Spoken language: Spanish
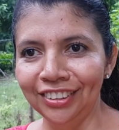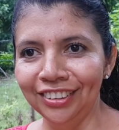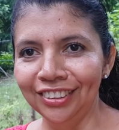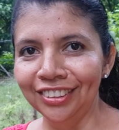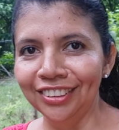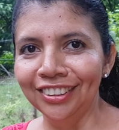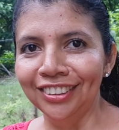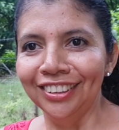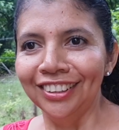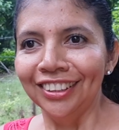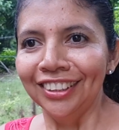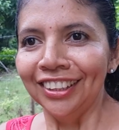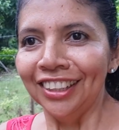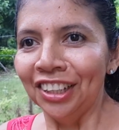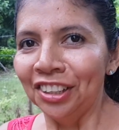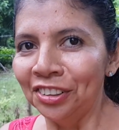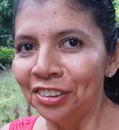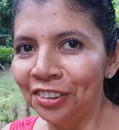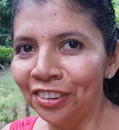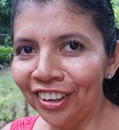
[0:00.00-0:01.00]
Dinita Viera
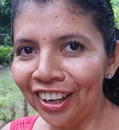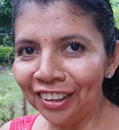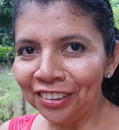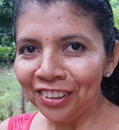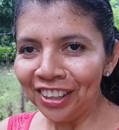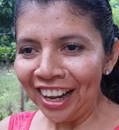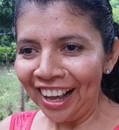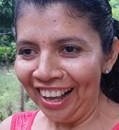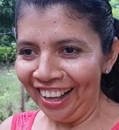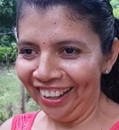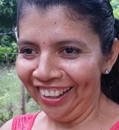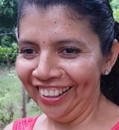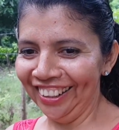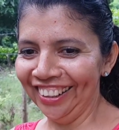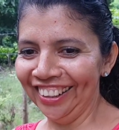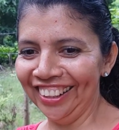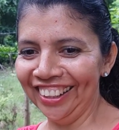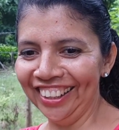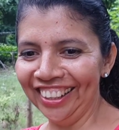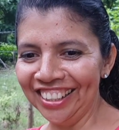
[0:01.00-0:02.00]
siempre
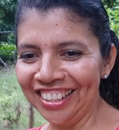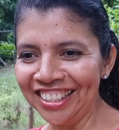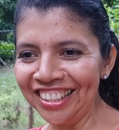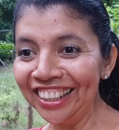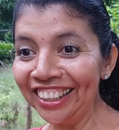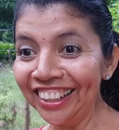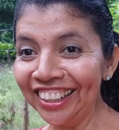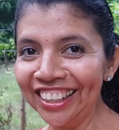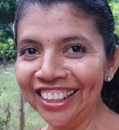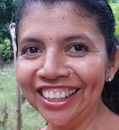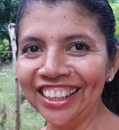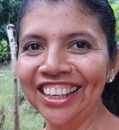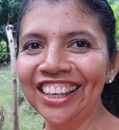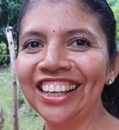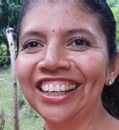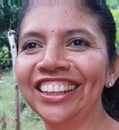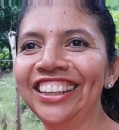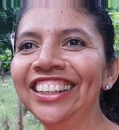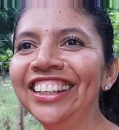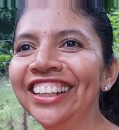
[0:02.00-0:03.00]
regala.
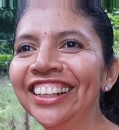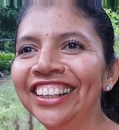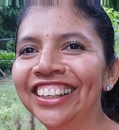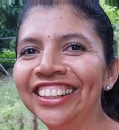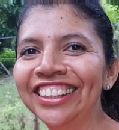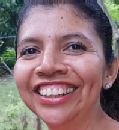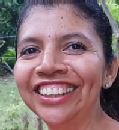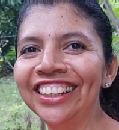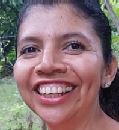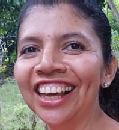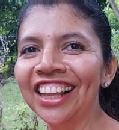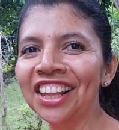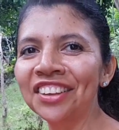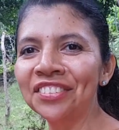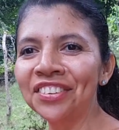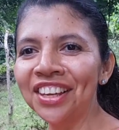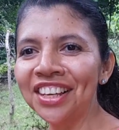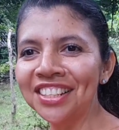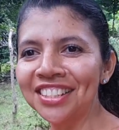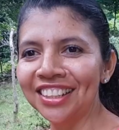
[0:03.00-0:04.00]
Sí. mire, la, nota un
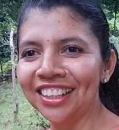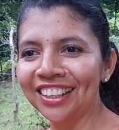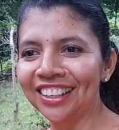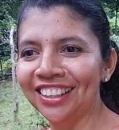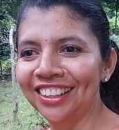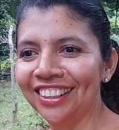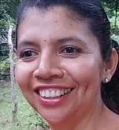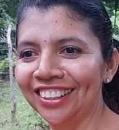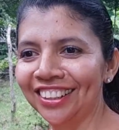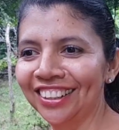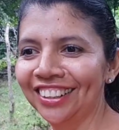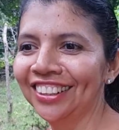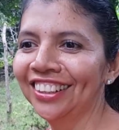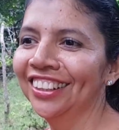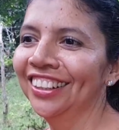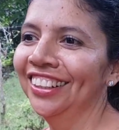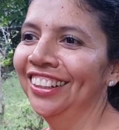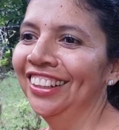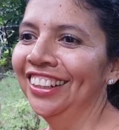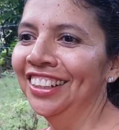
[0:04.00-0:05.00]
poco cansada,
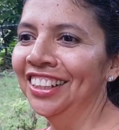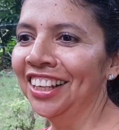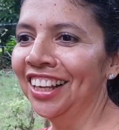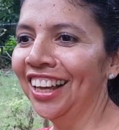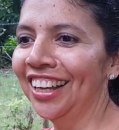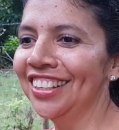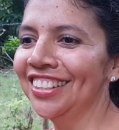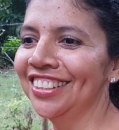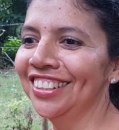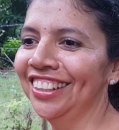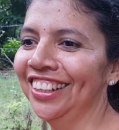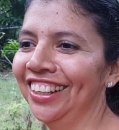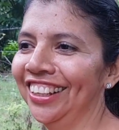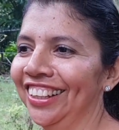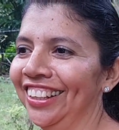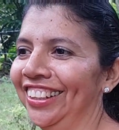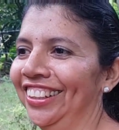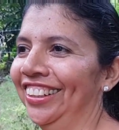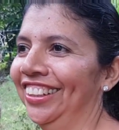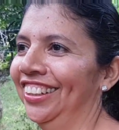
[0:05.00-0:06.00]
Dinita, cuénteme.
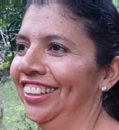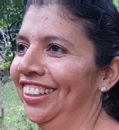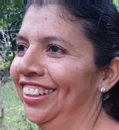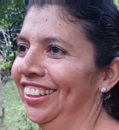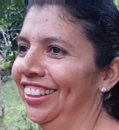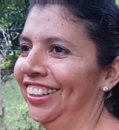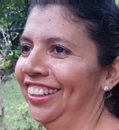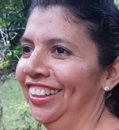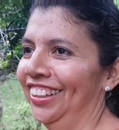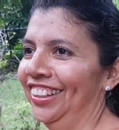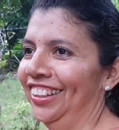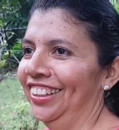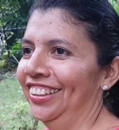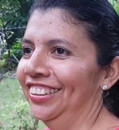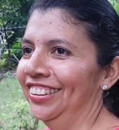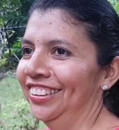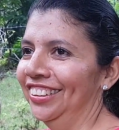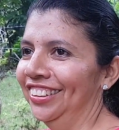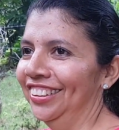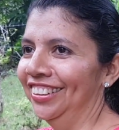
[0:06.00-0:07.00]
¿Ha
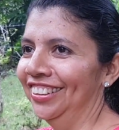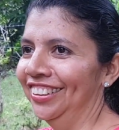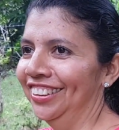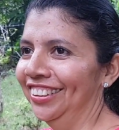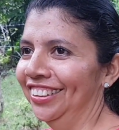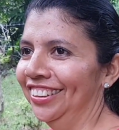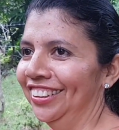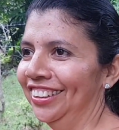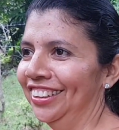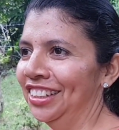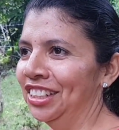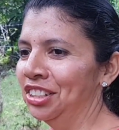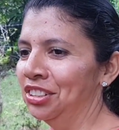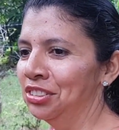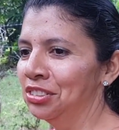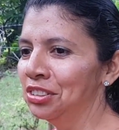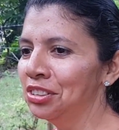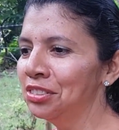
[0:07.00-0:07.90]
hecho un buen recorrido?